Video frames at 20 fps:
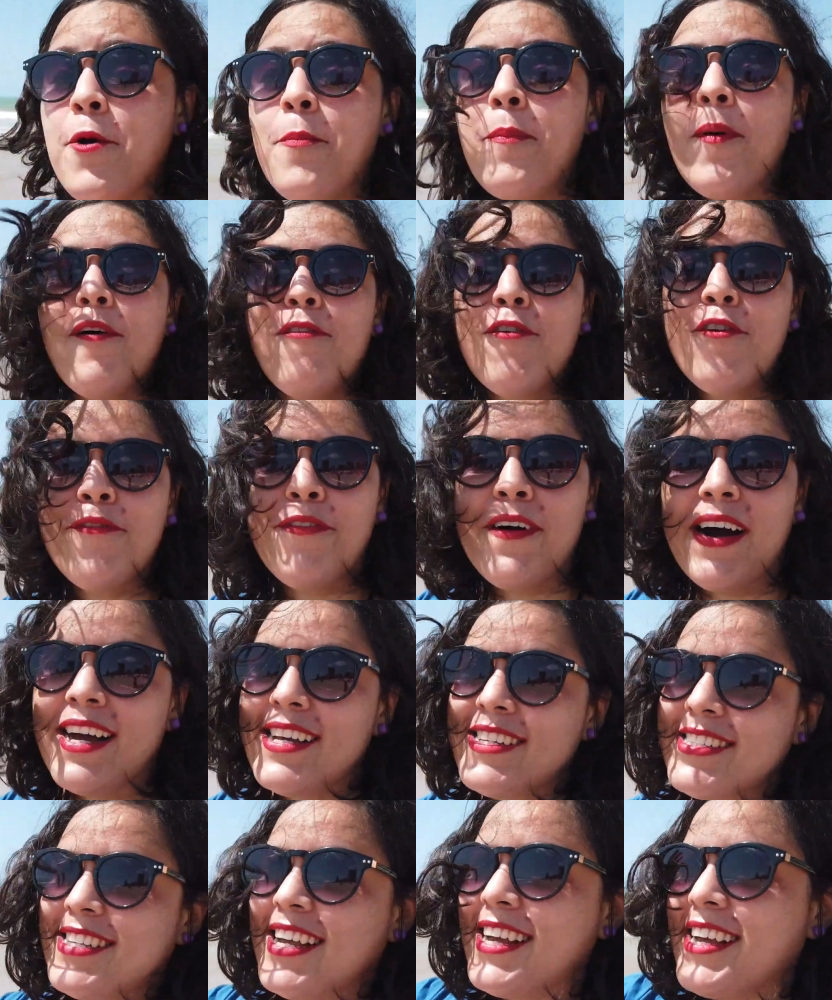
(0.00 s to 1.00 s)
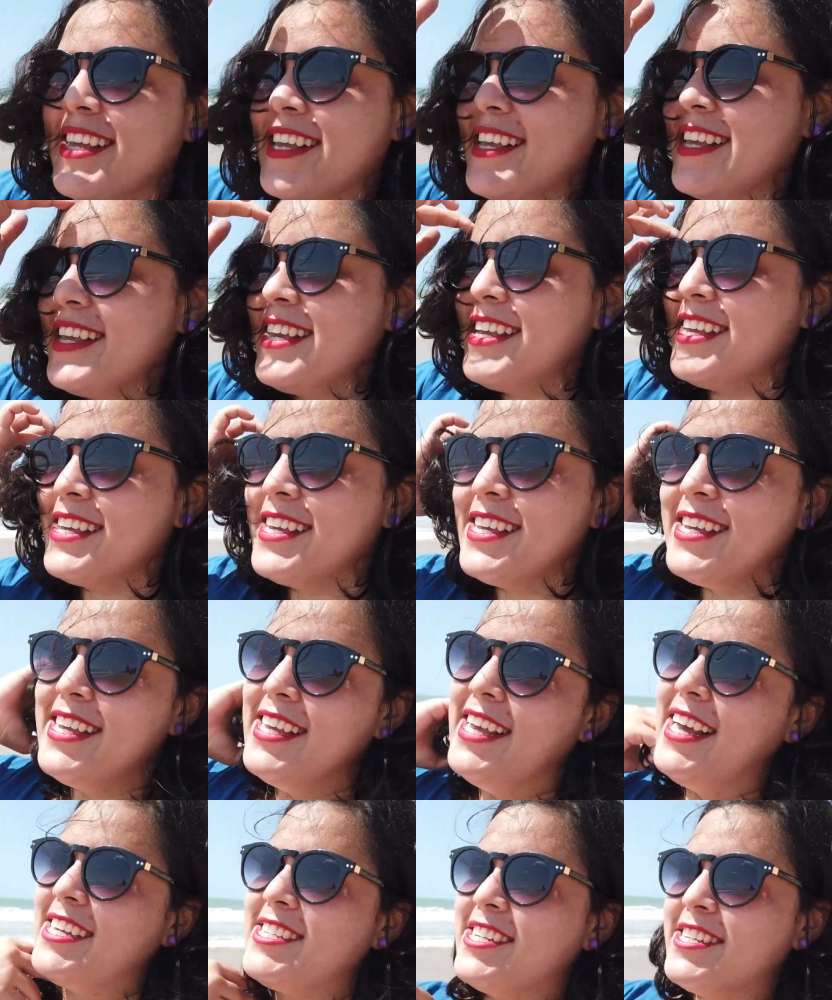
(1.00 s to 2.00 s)
que é que o povo faz? Aqui
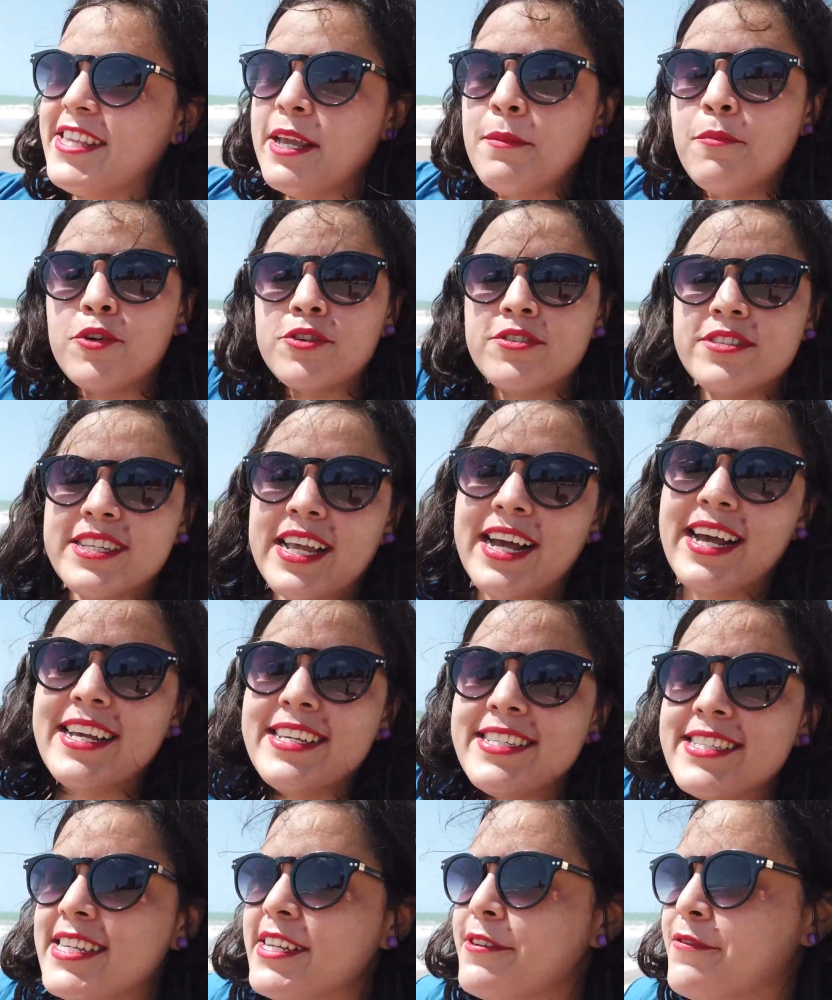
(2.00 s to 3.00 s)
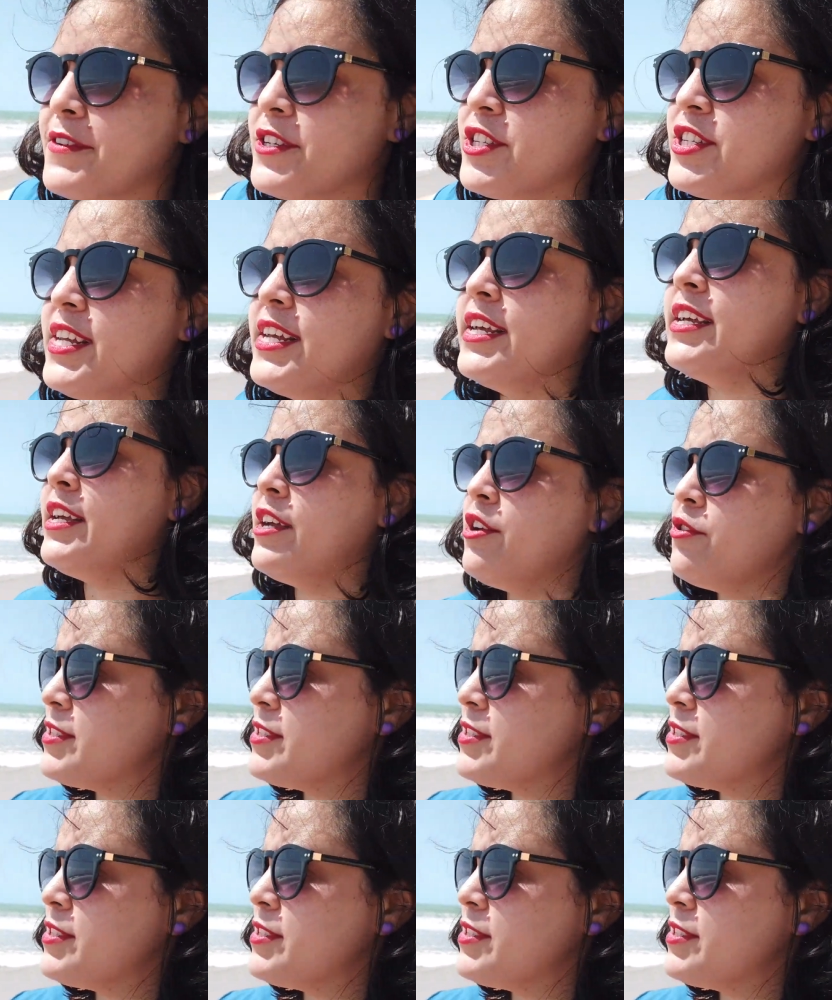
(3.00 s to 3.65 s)
a gente tem muitos arrecifes, né?